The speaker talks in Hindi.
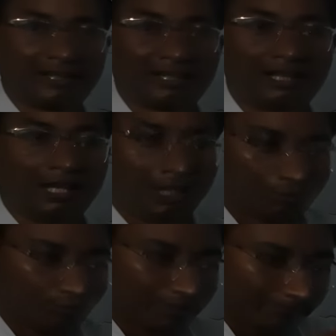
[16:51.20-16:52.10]
के
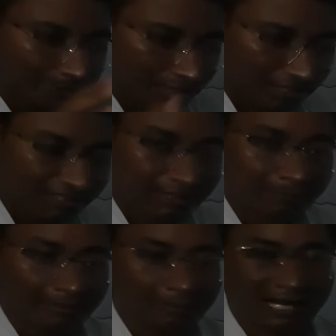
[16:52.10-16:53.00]
कोई पहले से
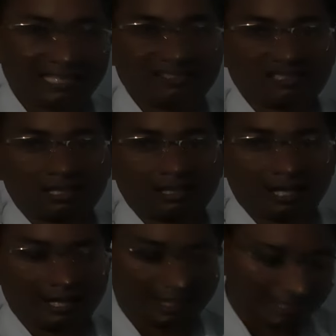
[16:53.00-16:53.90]
विवाद चल
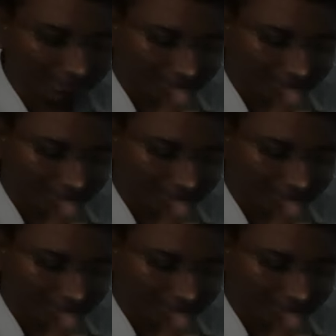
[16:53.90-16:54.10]
रहा है